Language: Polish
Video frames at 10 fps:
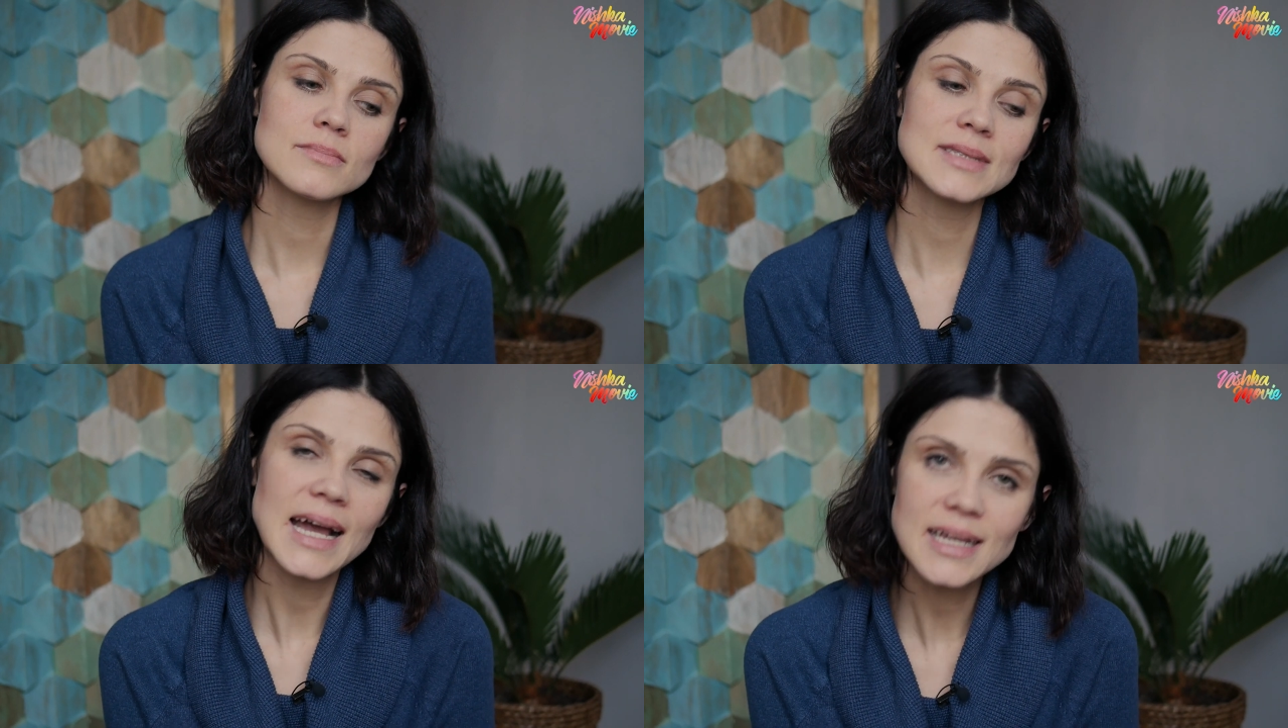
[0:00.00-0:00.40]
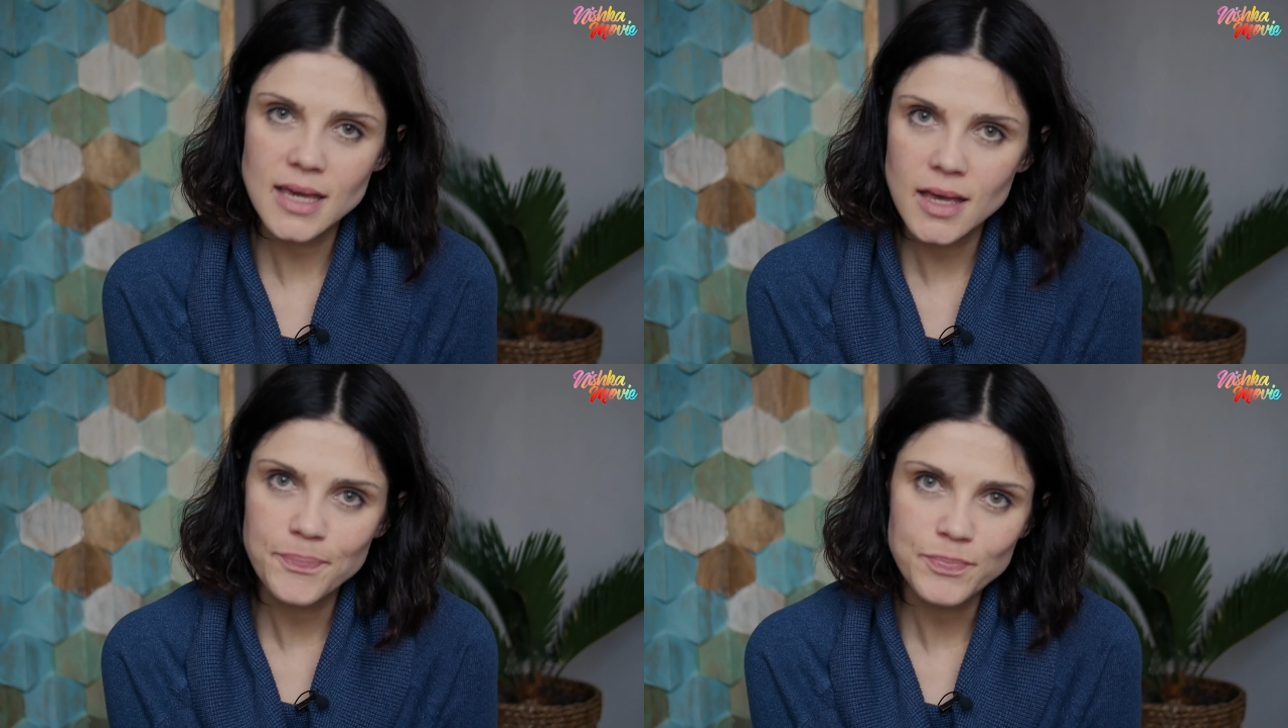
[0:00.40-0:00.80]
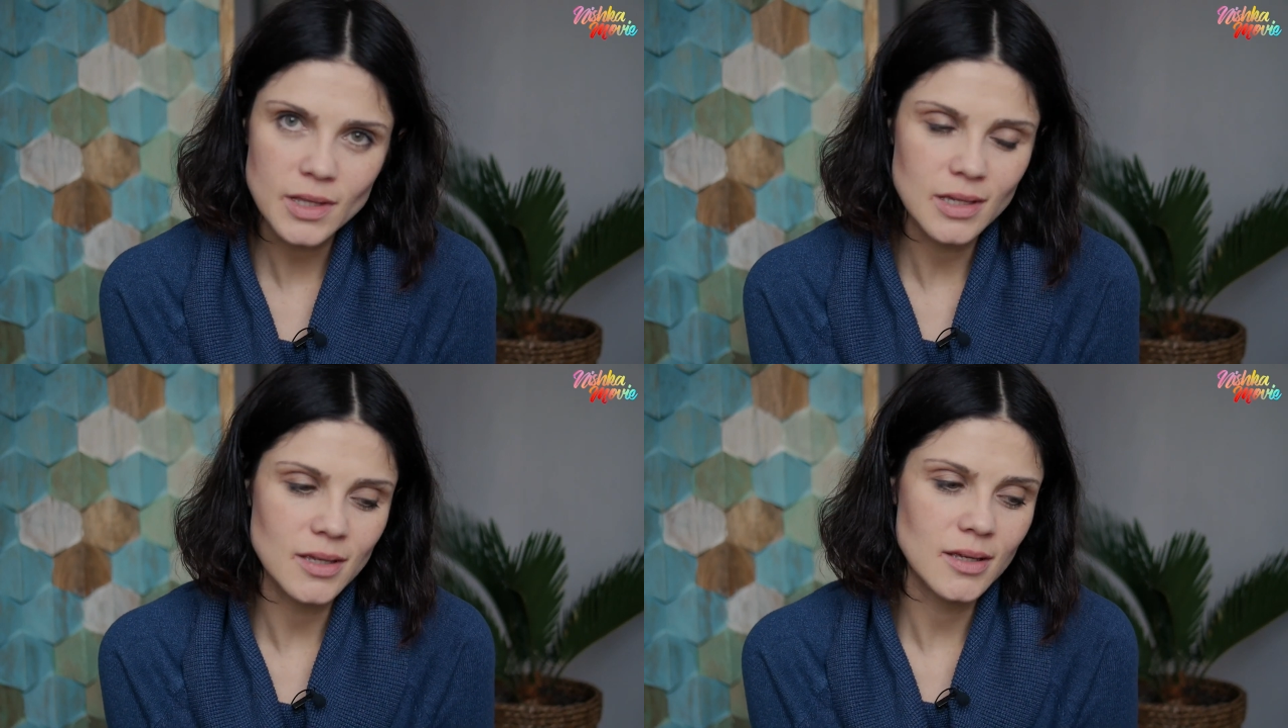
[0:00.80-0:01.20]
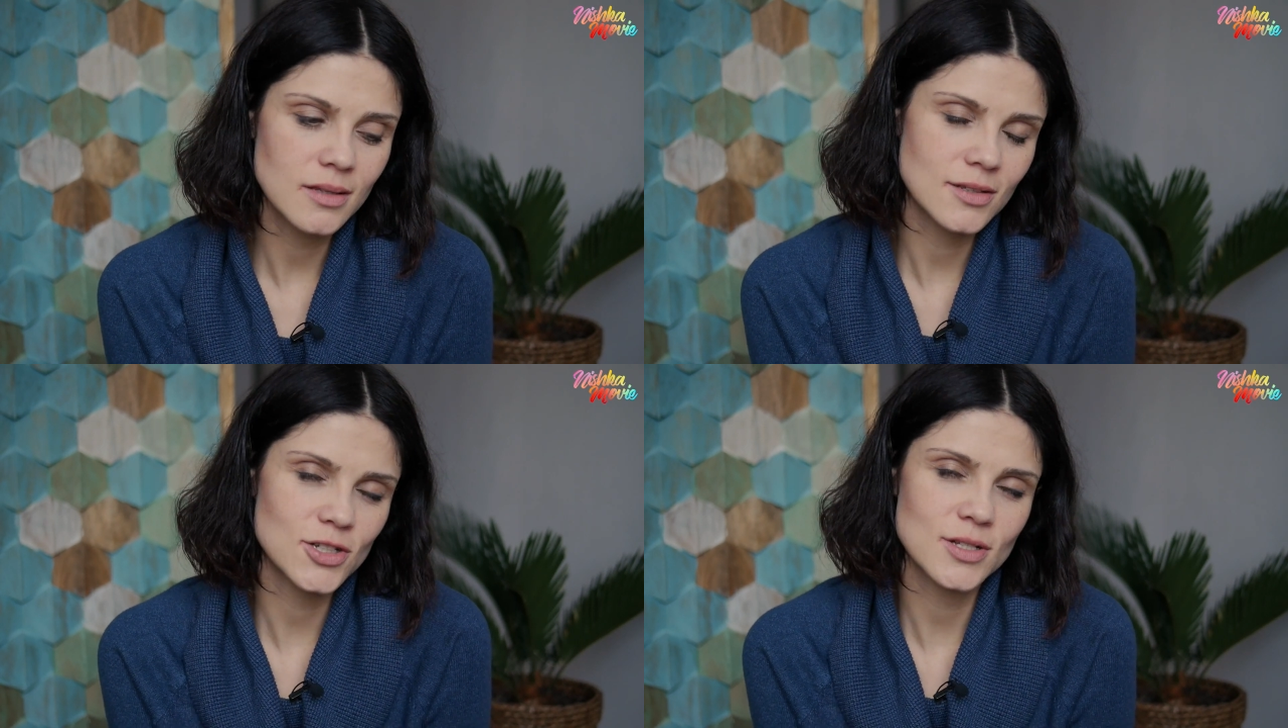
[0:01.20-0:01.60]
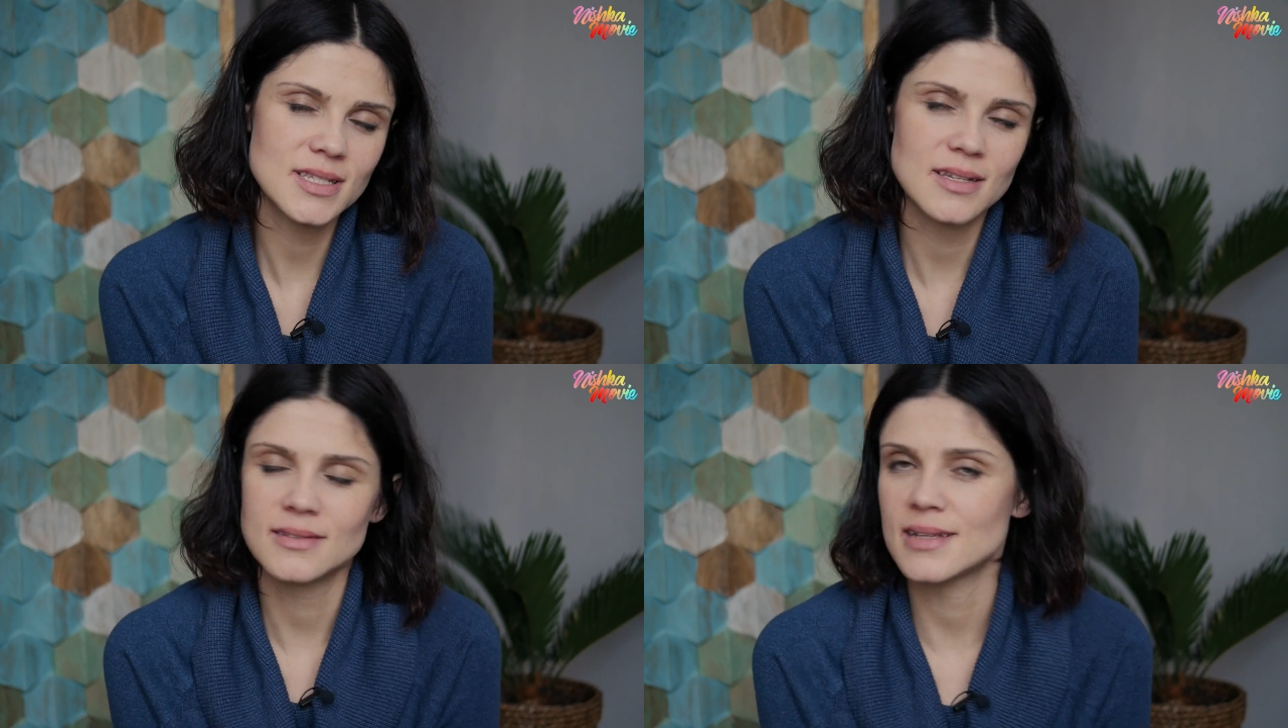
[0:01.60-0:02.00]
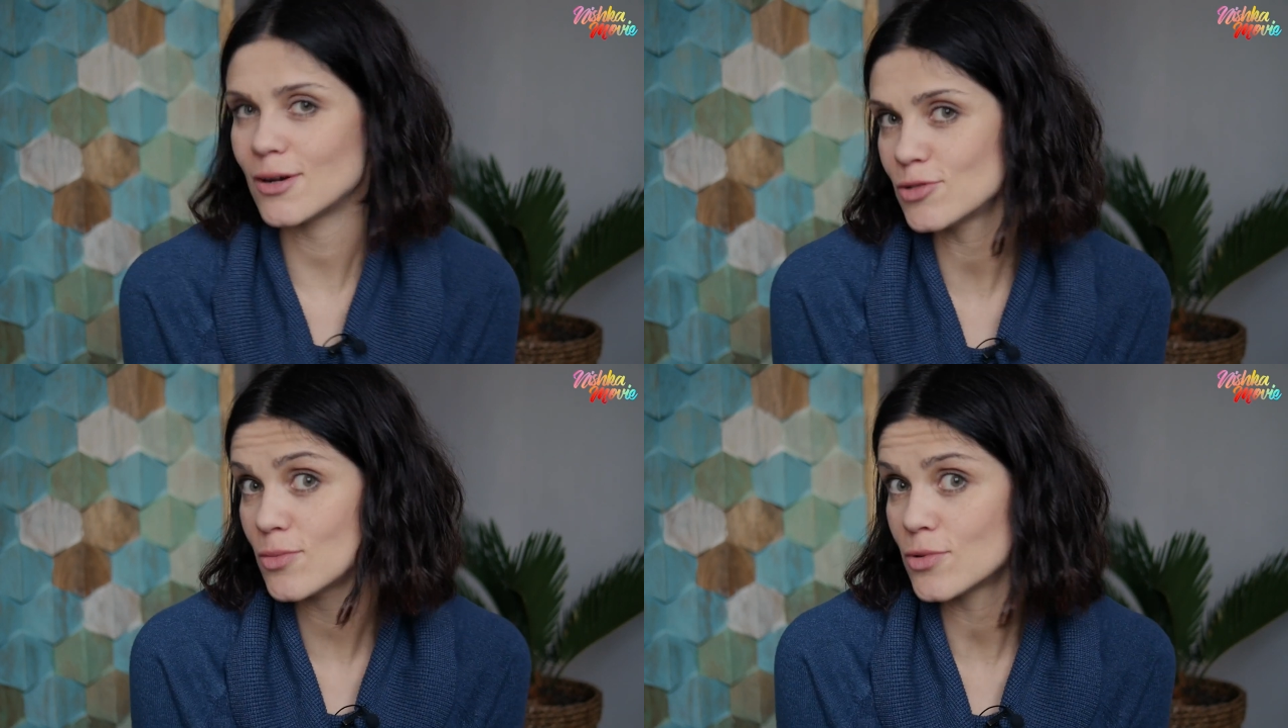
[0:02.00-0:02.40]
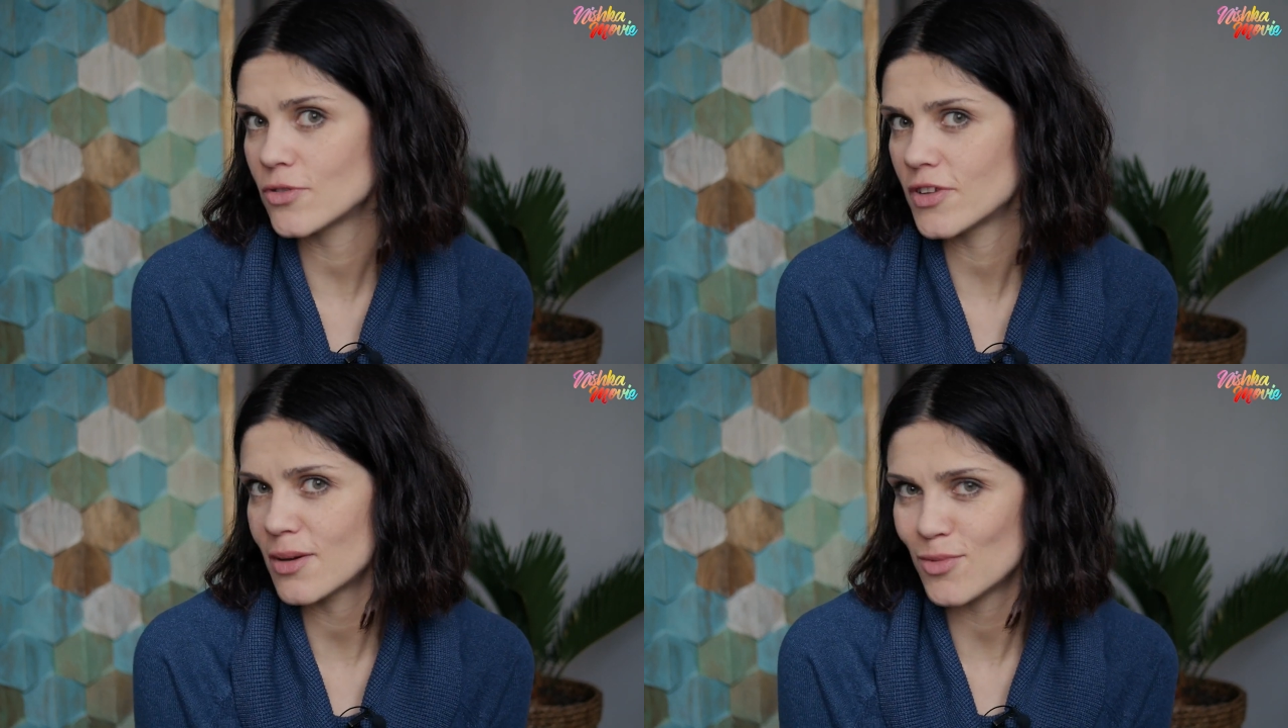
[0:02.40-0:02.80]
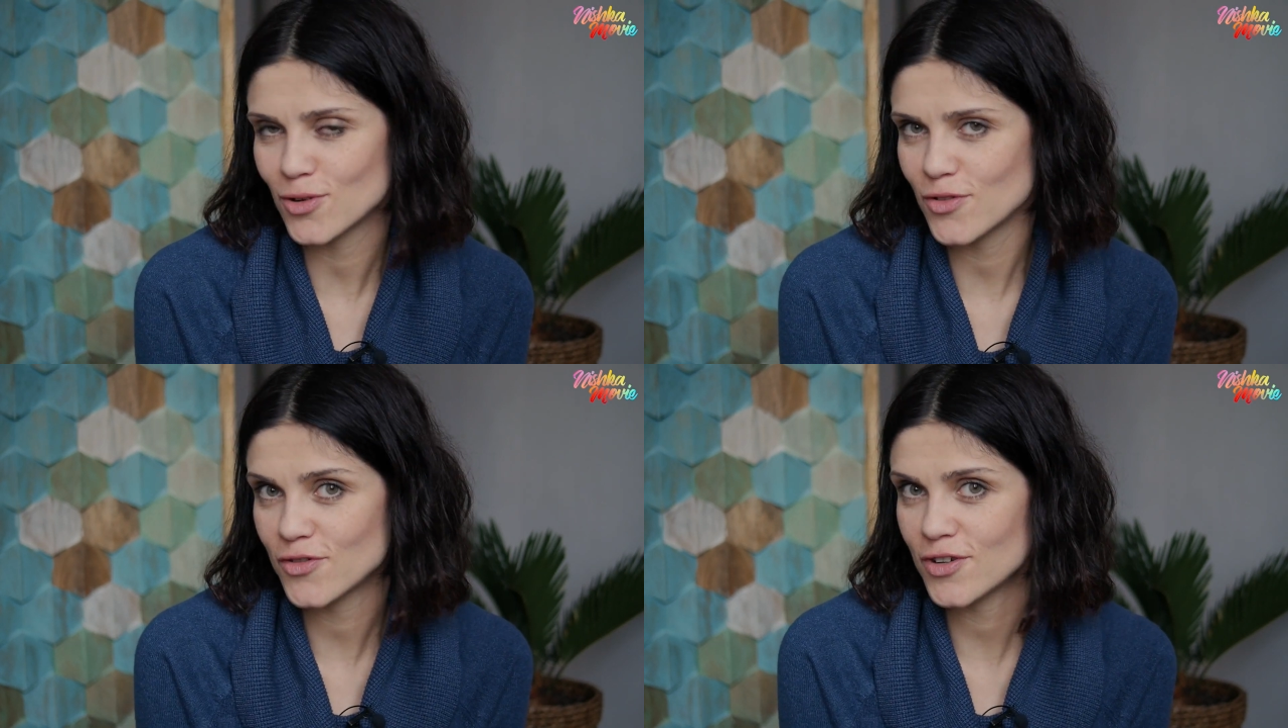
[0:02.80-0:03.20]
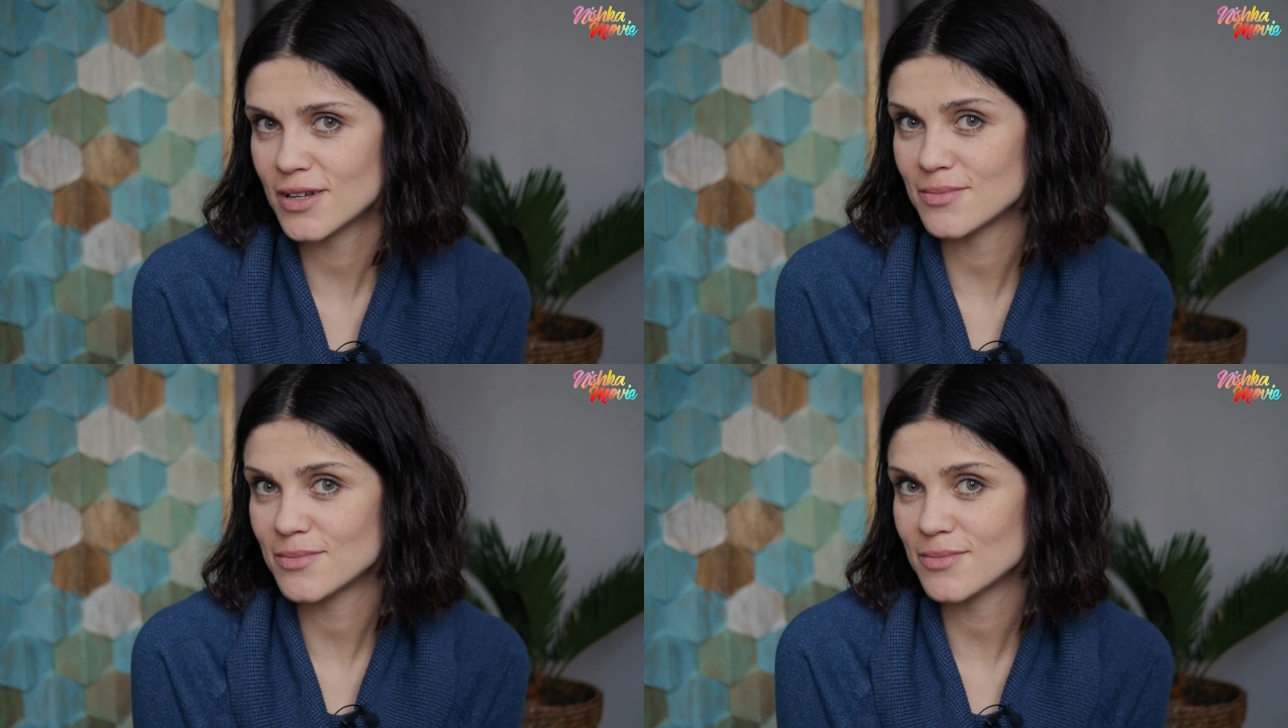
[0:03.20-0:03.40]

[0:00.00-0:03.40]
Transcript: takie i tysiące innych audiobooków i e-booków